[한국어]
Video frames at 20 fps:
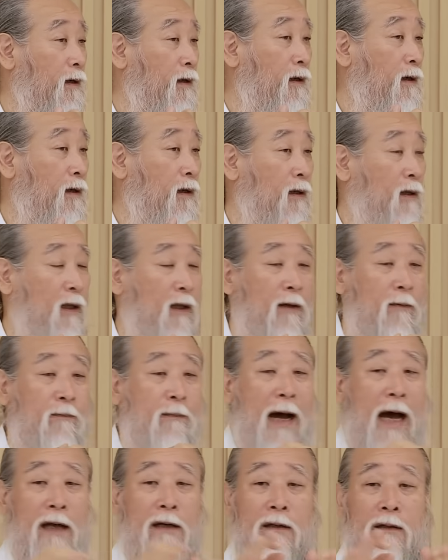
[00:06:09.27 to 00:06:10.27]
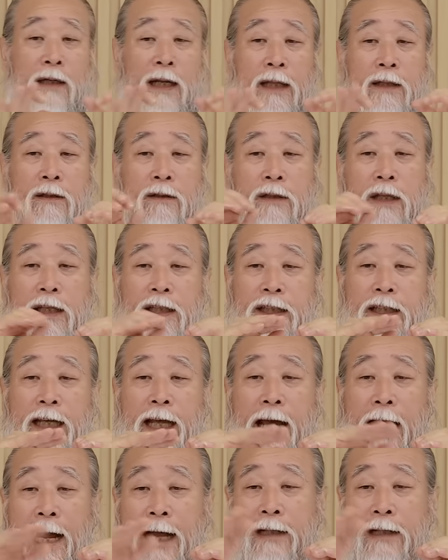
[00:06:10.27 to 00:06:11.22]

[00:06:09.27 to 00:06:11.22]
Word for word: 어, 말을 했는데 이해